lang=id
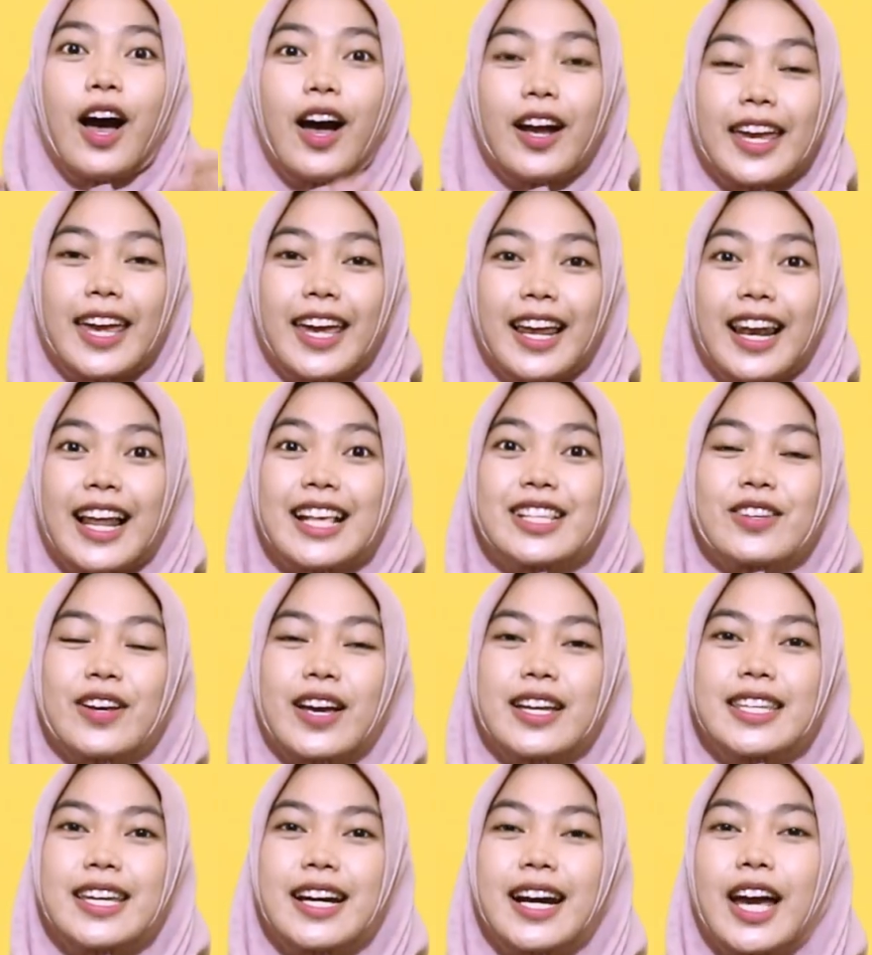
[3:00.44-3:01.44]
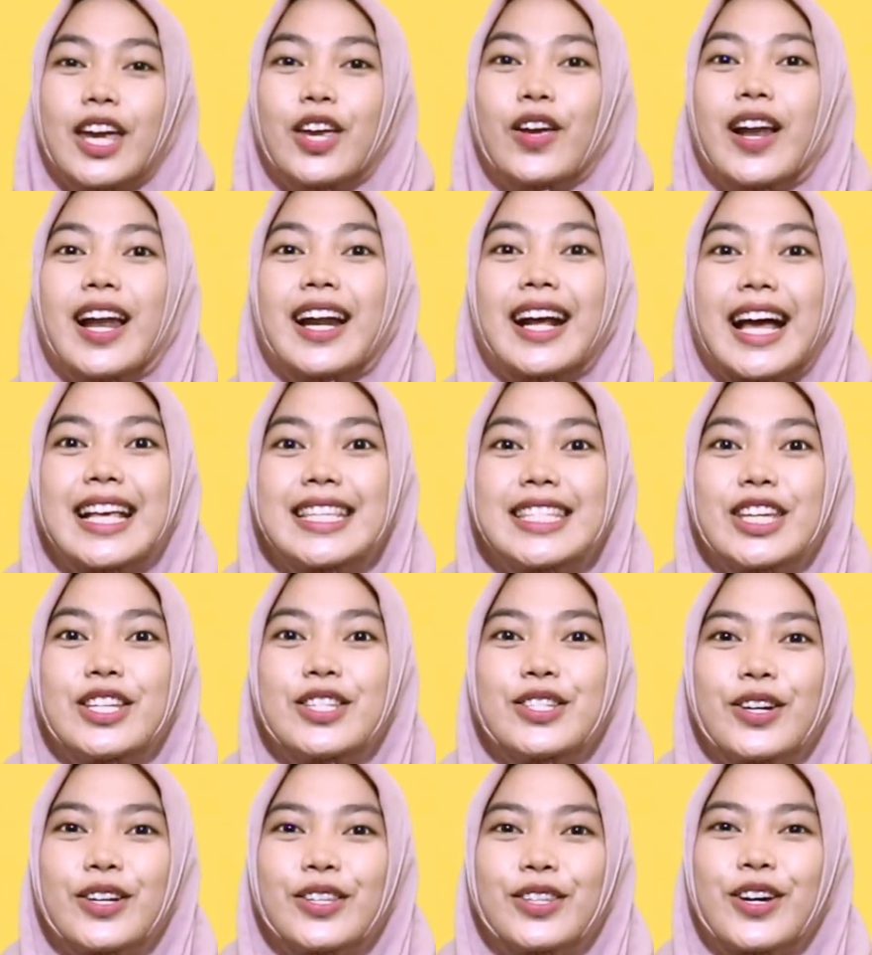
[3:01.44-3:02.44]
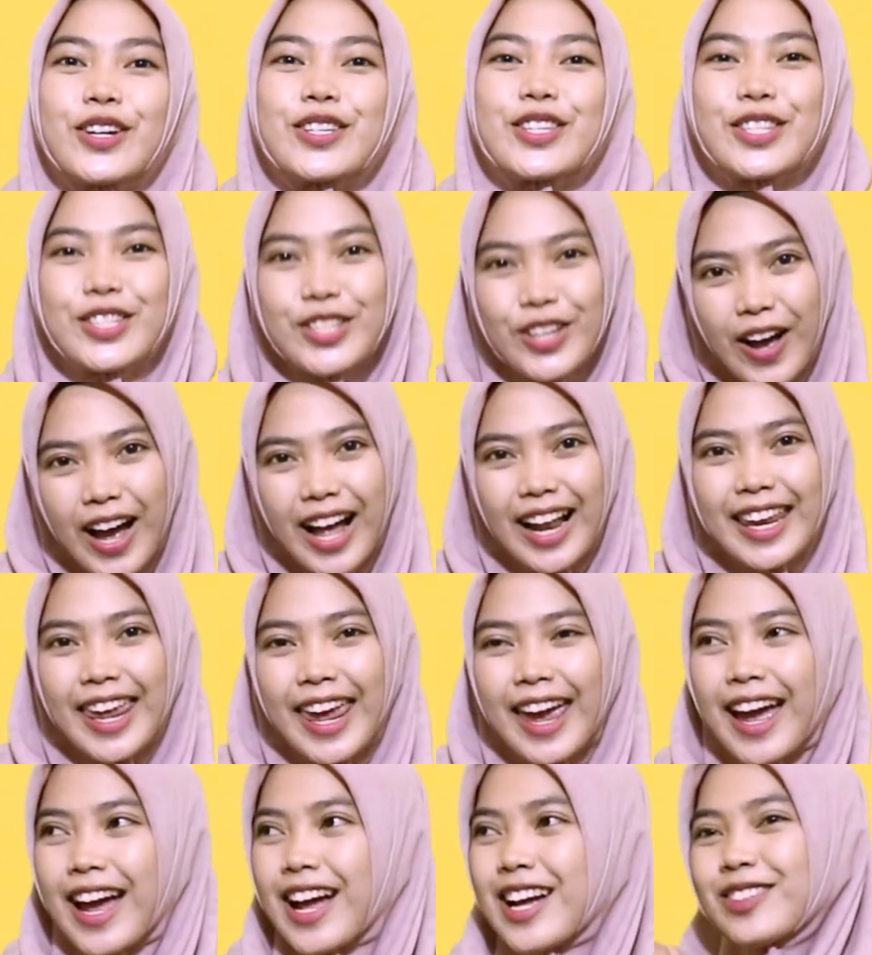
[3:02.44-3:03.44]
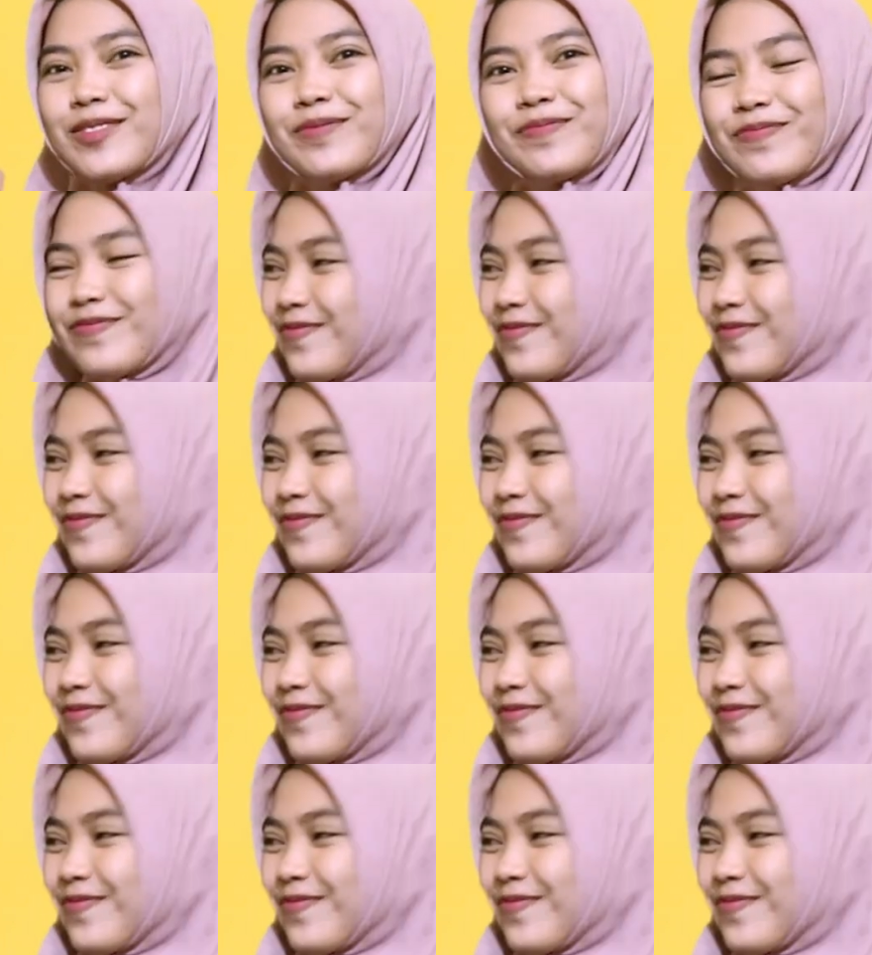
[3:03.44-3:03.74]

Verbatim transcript: Oke, langsung aja Kak Yulan kasih contoh soalnya.